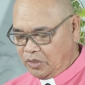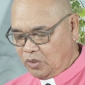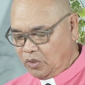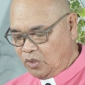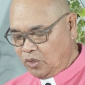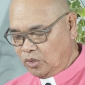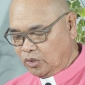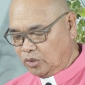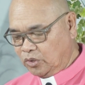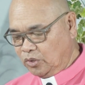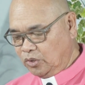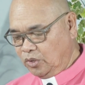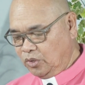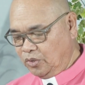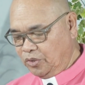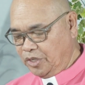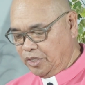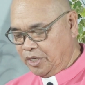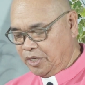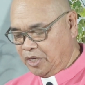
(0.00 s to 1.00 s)
Ginoo
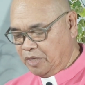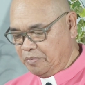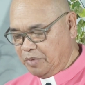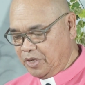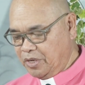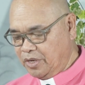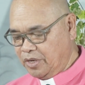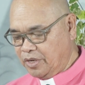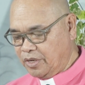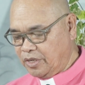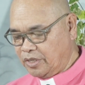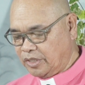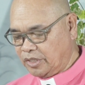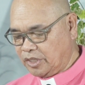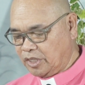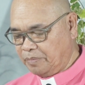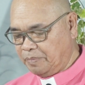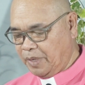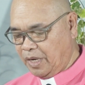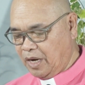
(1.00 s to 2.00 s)
tuluy
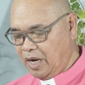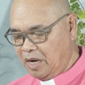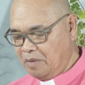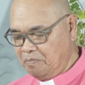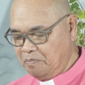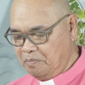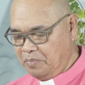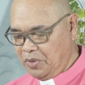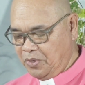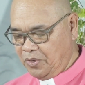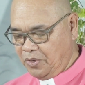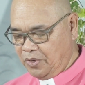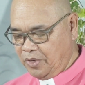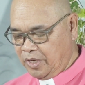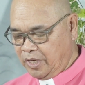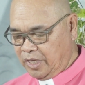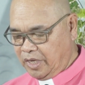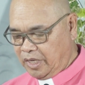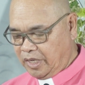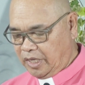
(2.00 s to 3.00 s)
kami sa
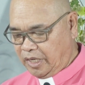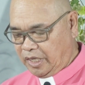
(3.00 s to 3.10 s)
pag-ampo